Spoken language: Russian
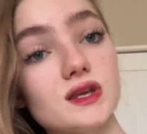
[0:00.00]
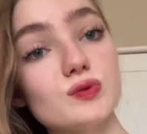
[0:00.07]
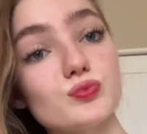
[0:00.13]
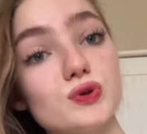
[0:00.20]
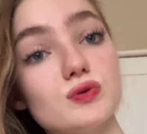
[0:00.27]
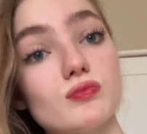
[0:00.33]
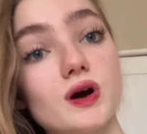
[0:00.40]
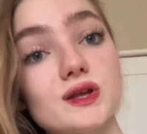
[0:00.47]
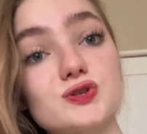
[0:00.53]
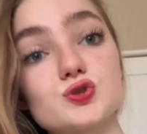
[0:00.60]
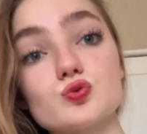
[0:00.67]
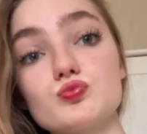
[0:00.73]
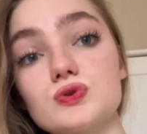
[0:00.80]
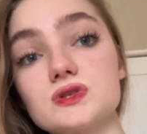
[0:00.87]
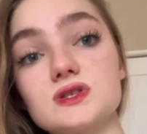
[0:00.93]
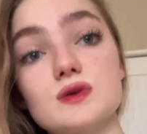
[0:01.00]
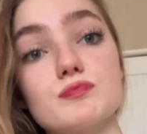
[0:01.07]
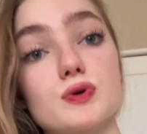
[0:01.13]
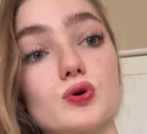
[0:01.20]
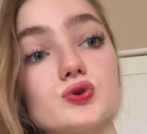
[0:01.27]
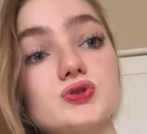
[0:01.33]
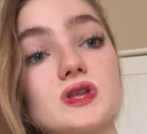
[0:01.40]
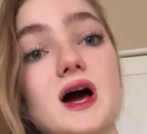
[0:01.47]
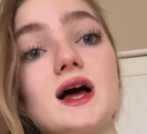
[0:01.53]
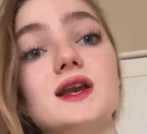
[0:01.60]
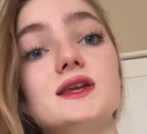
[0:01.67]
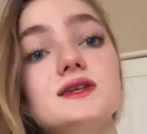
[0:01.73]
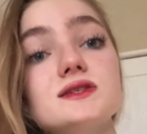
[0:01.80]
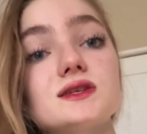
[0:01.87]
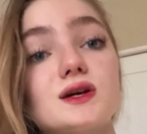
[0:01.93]
поднимает суперски просто
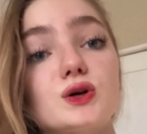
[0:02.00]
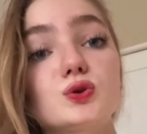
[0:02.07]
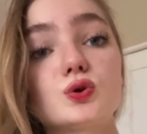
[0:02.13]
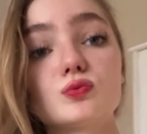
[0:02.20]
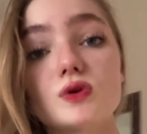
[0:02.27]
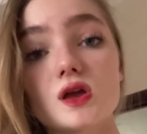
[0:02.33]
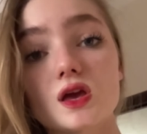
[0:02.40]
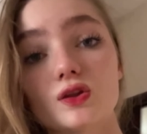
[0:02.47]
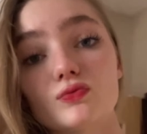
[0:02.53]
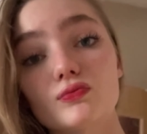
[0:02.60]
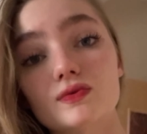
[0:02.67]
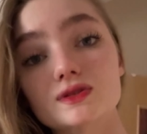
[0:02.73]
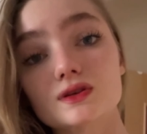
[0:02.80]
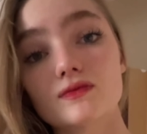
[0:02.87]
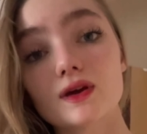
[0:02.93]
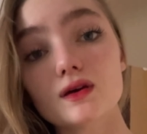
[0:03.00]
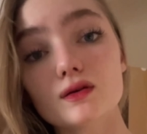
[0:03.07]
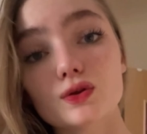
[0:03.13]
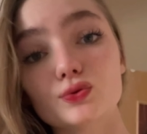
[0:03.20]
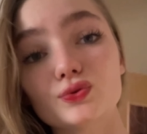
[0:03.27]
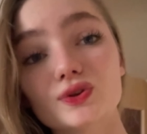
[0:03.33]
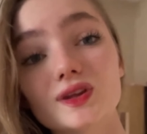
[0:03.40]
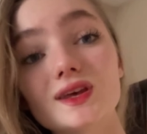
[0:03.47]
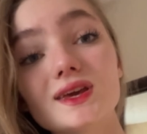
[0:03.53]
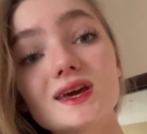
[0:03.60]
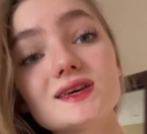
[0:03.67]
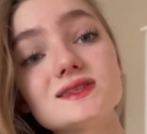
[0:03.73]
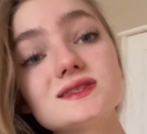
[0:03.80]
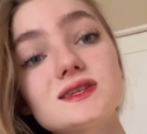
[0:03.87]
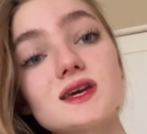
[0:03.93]
Алиса, которой у меня нет в Москве, а тут она
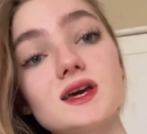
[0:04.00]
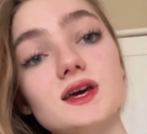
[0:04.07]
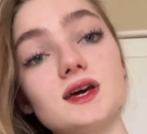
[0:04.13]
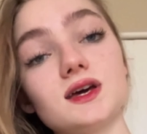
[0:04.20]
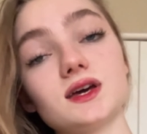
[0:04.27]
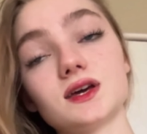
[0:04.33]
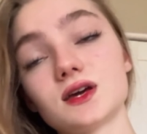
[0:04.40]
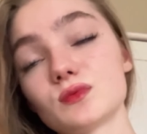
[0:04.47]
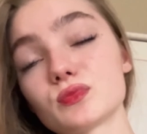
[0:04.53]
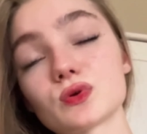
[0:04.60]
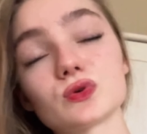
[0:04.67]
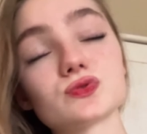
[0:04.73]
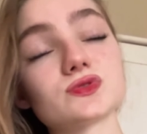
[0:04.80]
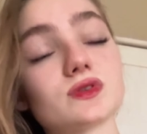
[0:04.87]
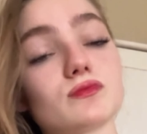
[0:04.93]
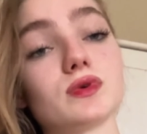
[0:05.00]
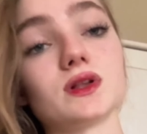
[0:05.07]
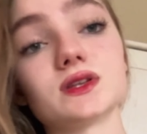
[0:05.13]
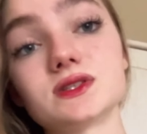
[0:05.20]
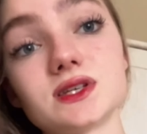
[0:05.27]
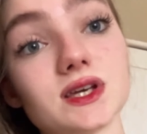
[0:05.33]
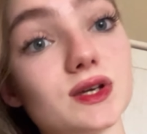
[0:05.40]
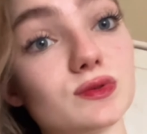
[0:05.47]
есть. Просто балдею.